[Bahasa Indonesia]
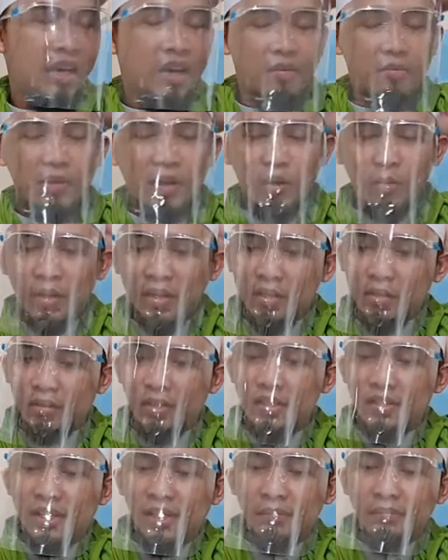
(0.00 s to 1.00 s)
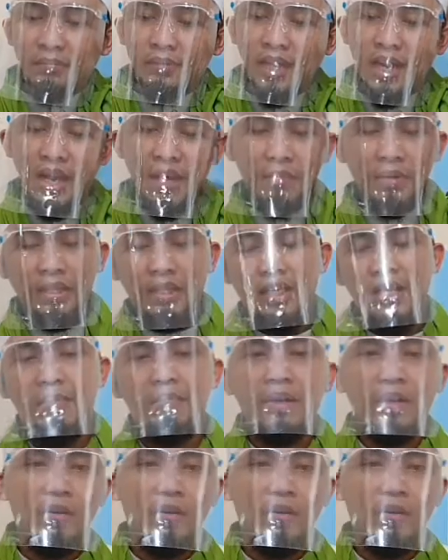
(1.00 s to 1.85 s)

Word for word: yang baru masuk Islam dan Nabi tidak